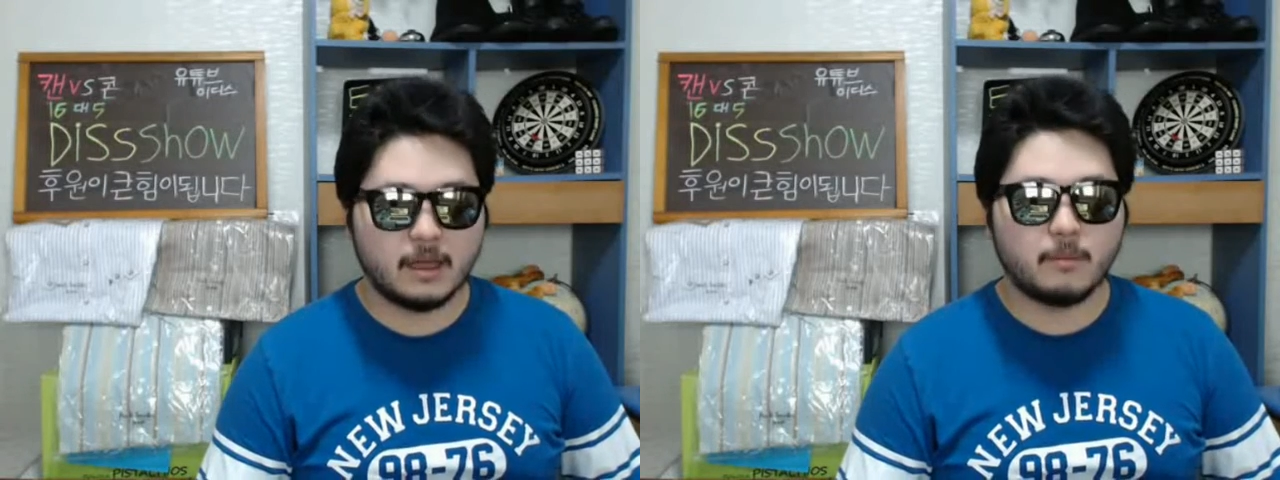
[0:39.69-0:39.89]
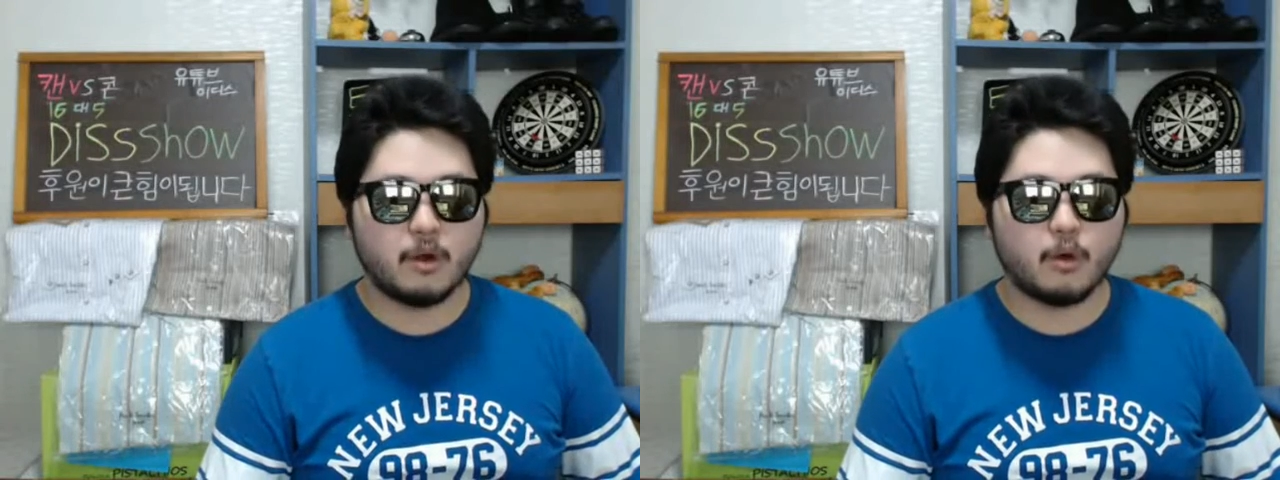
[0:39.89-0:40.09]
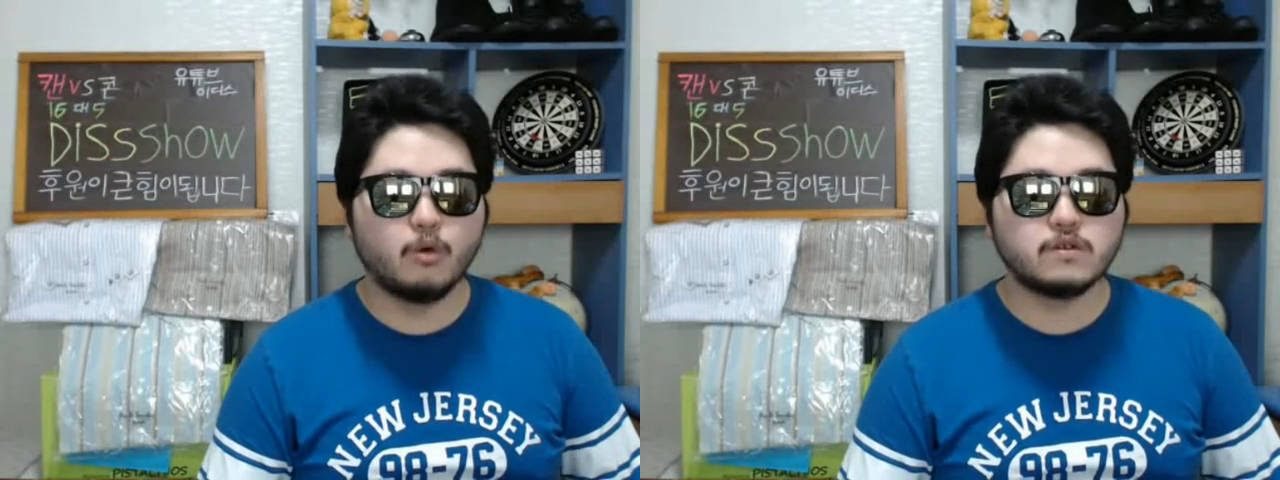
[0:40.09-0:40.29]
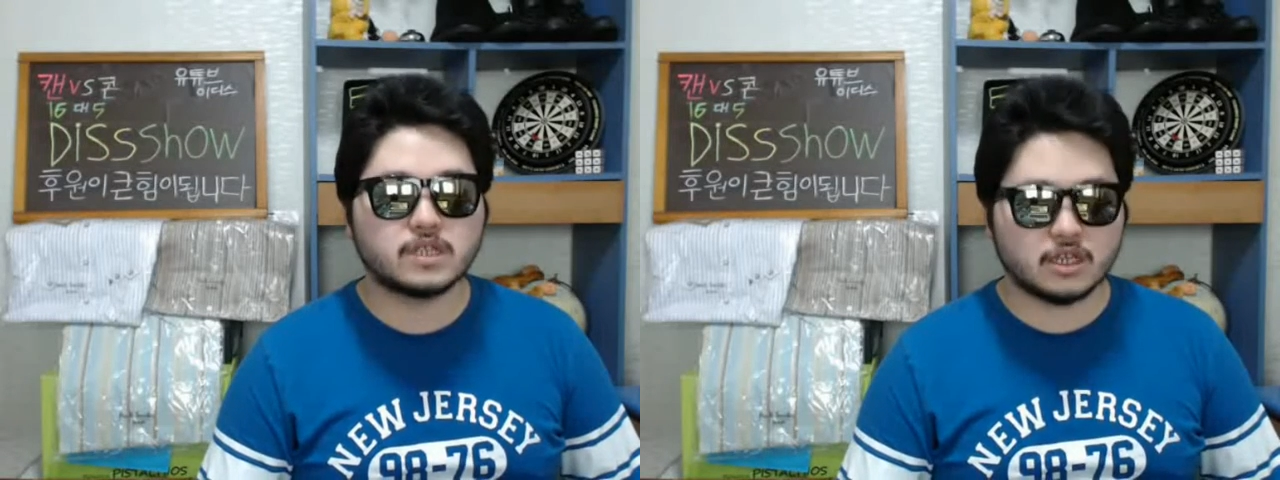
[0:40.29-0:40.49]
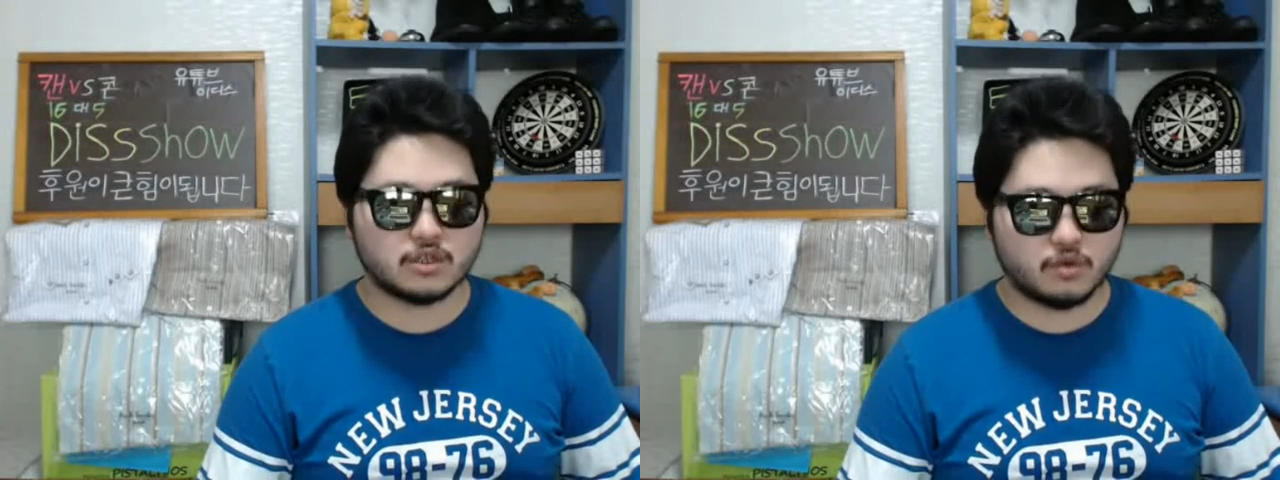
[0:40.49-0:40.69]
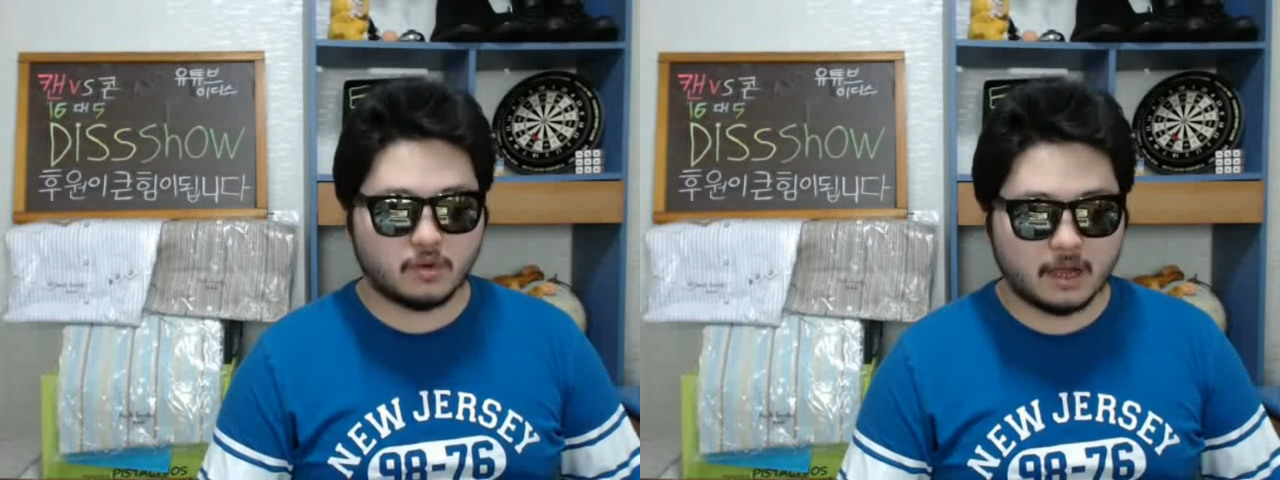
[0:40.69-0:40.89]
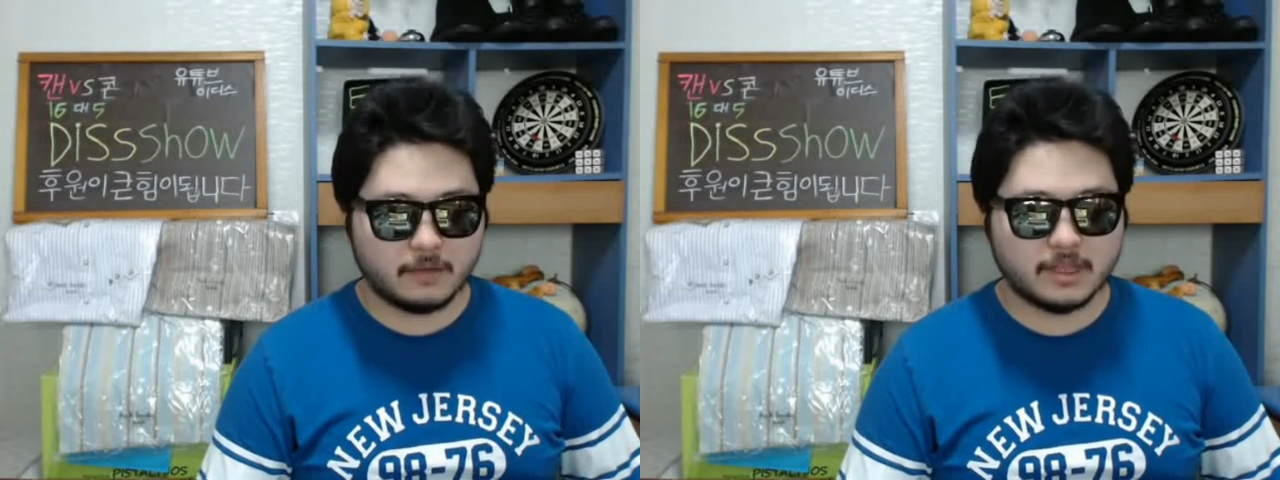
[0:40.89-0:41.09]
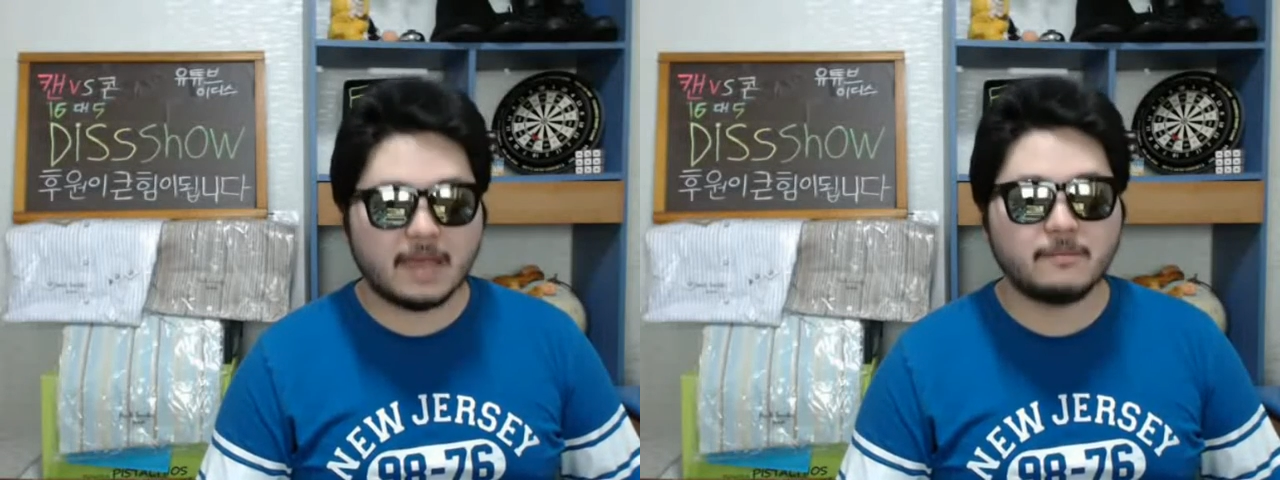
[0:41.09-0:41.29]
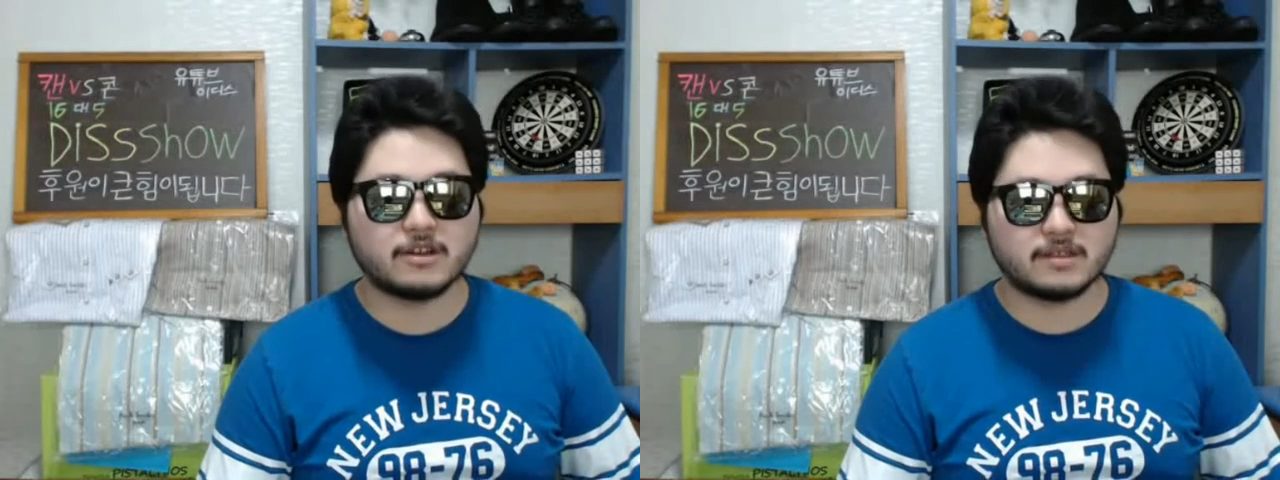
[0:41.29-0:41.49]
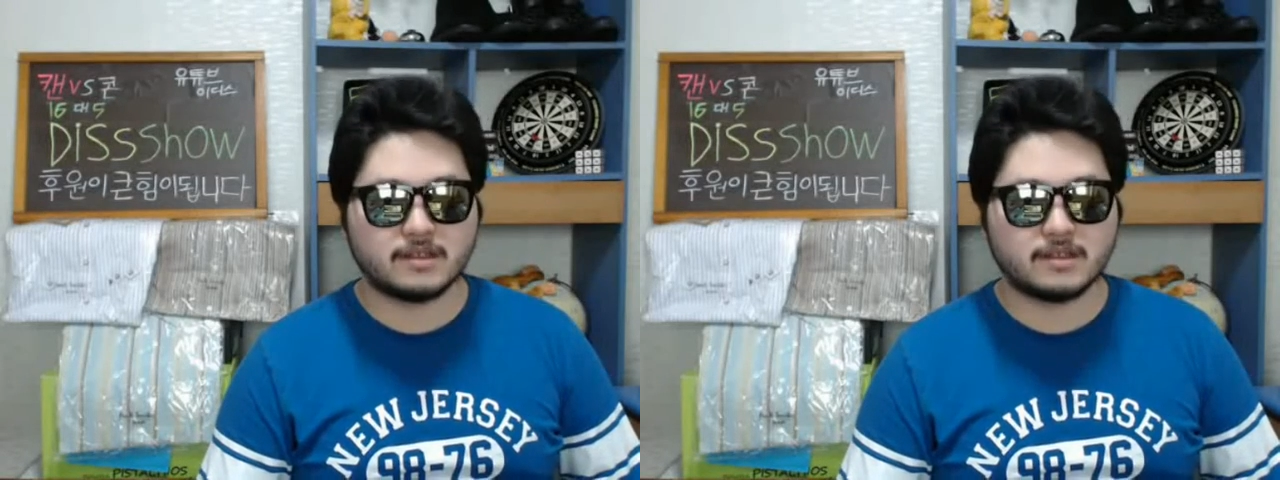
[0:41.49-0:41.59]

뭐 공짜 좋아하면 대머리